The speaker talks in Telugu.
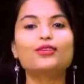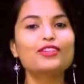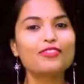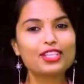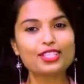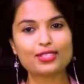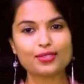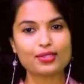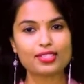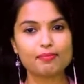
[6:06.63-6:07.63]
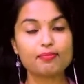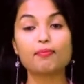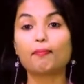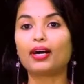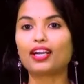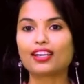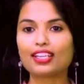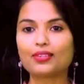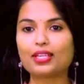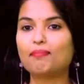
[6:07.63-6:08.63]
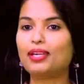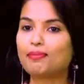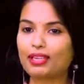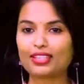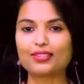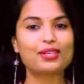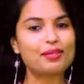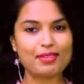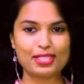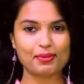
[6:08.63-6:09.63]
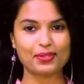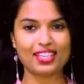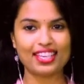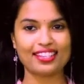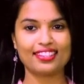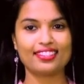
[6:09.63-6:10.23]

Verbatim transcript: నోటిఫికేషన్ కోసం పక్కనే ఉన్న బెల్ నొక్కడం మర్చిపోతే